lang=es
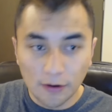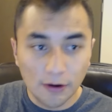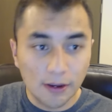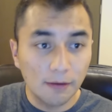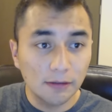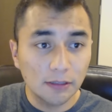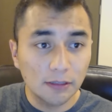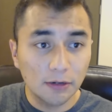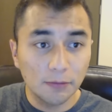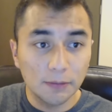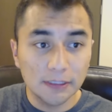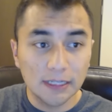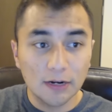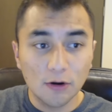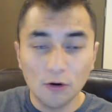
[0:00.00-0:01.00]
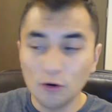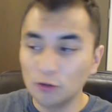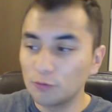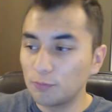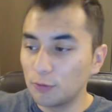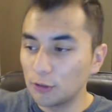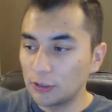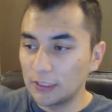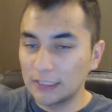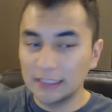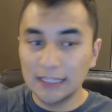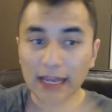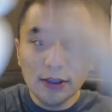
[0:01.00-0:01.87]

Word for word: Ok, vamos a comenzar con los pósters.